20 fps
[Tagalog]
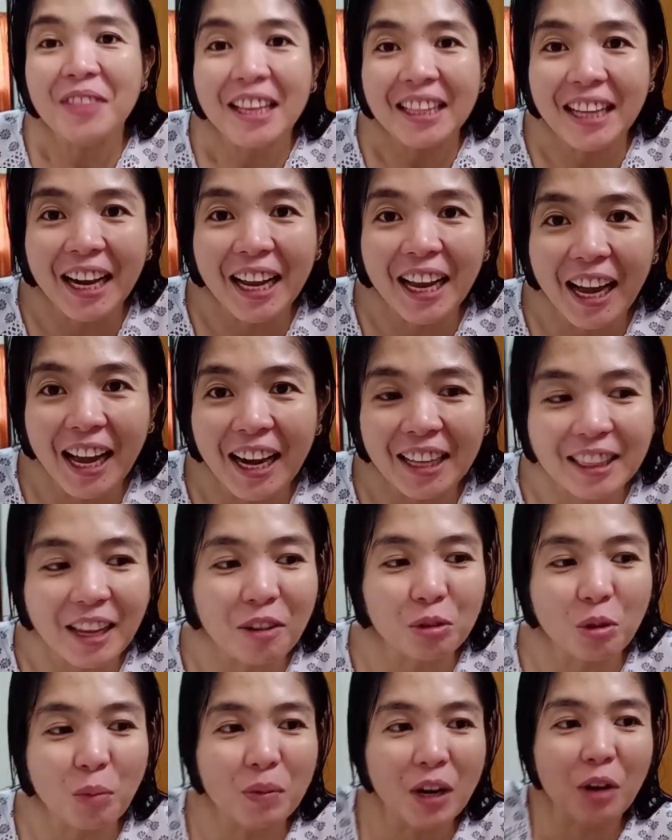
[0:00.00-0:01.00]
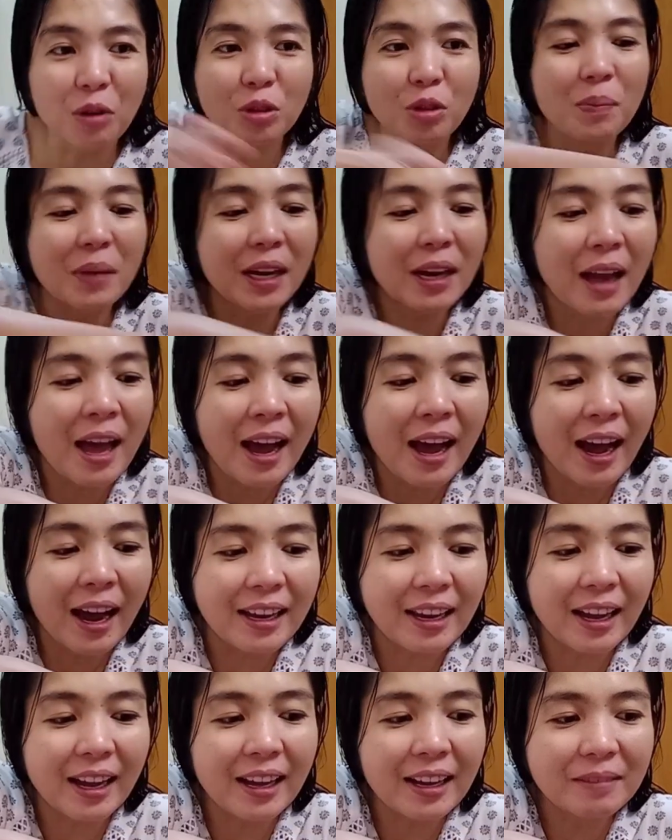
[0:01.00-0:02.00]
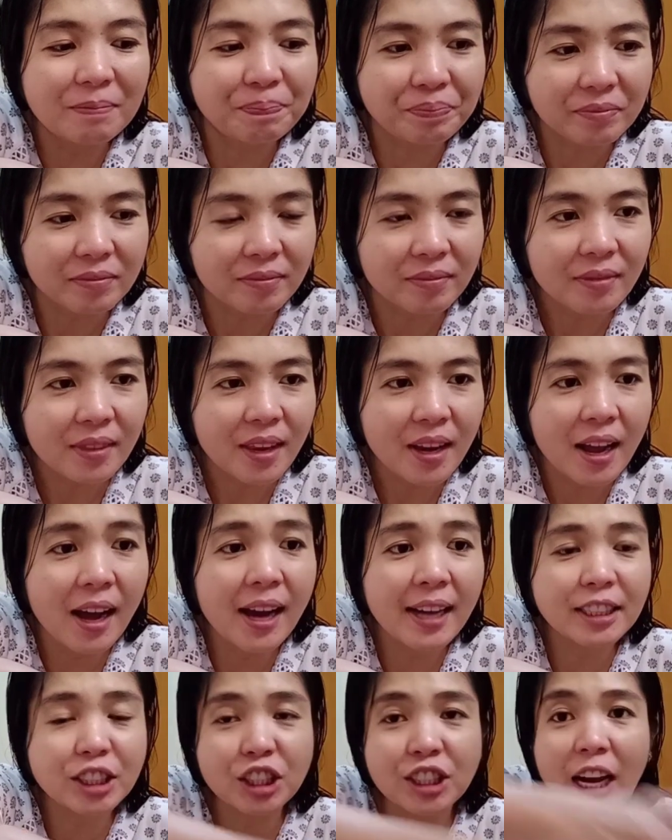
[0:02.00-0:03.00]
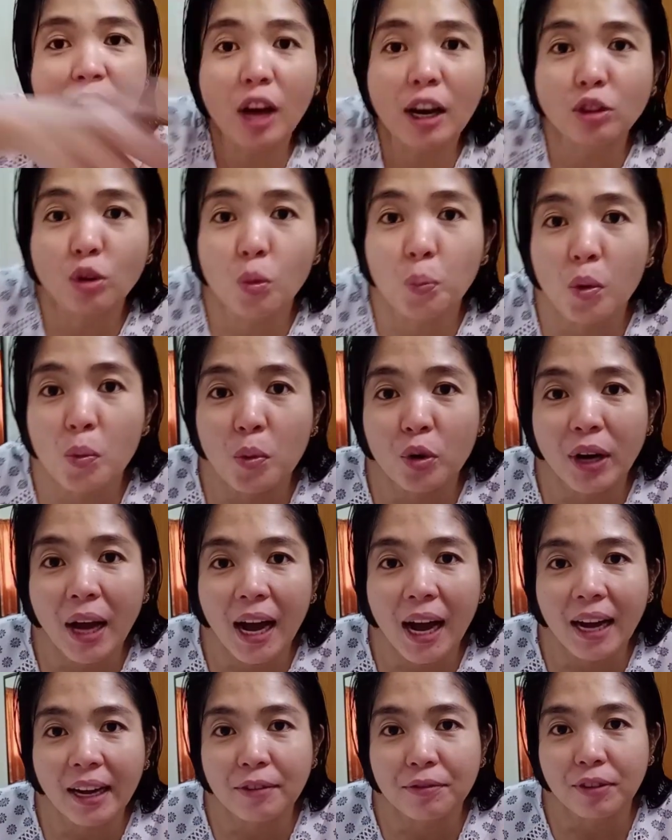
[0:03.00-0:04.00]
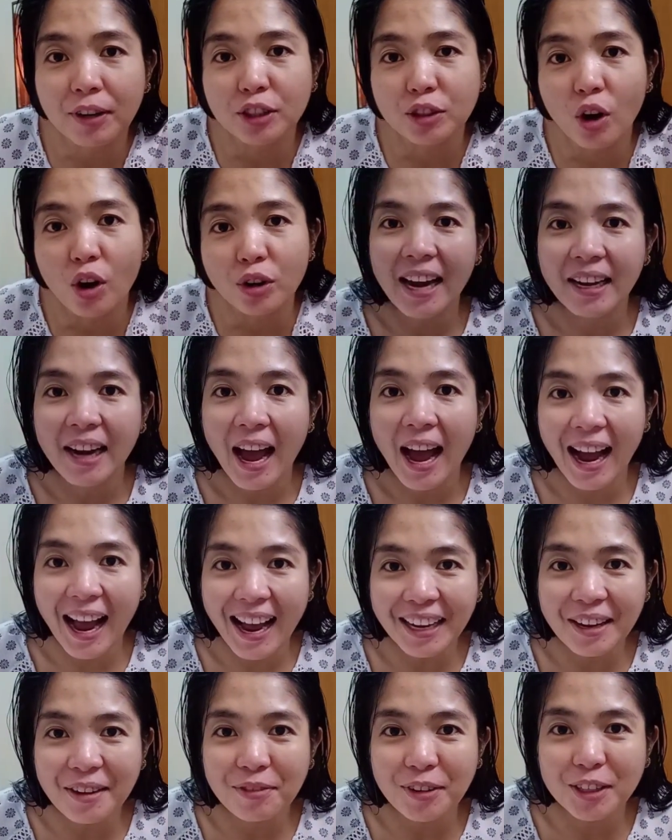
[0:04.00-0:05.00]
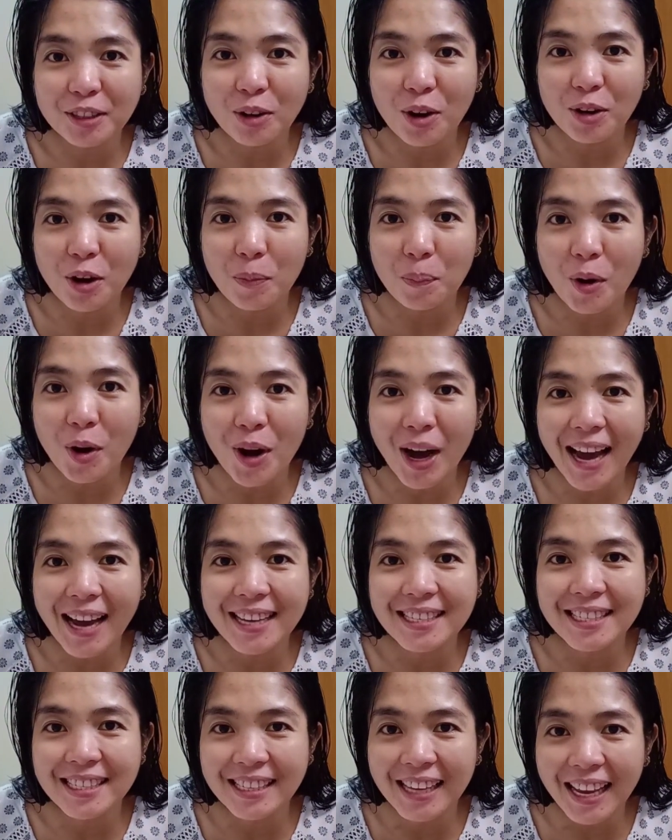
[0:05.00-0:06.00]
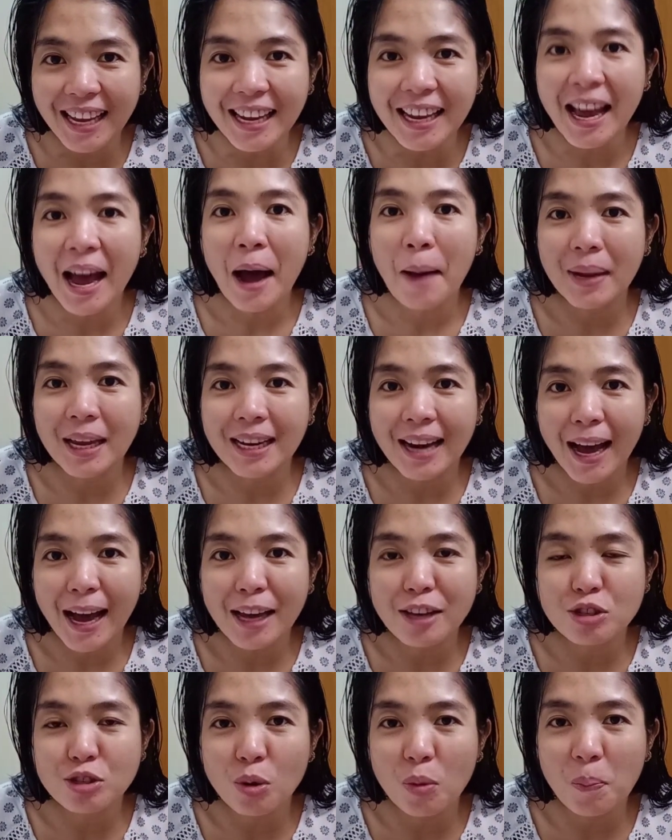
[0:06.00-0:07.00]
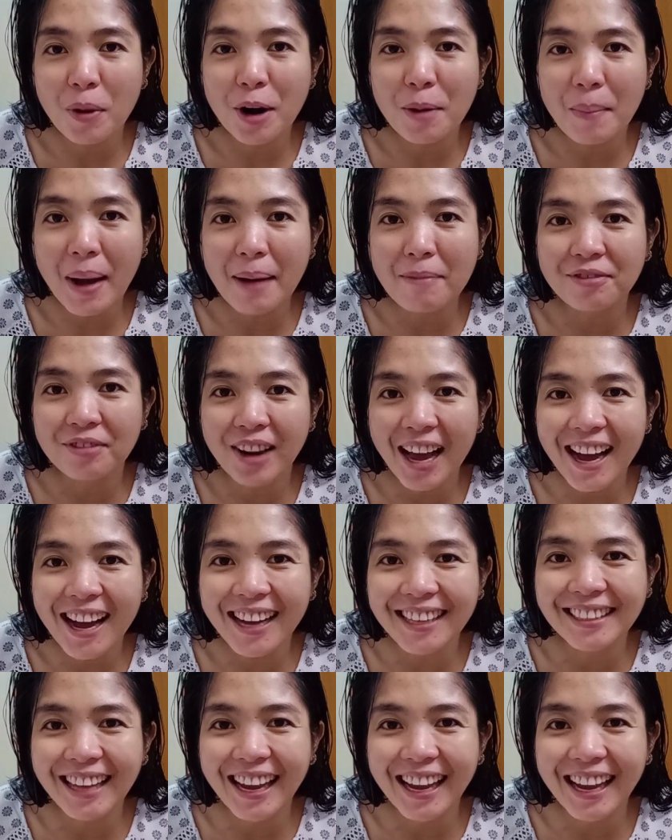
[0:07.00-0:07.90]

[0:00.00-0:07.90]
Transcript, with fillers: Talagang halatang gutom na gutom eh. Ayan. Uh, ah, Isha-shoutout ko po muna ang aking first honor. Ang aking first honor po ay si Pinay Super Mom Vlogs.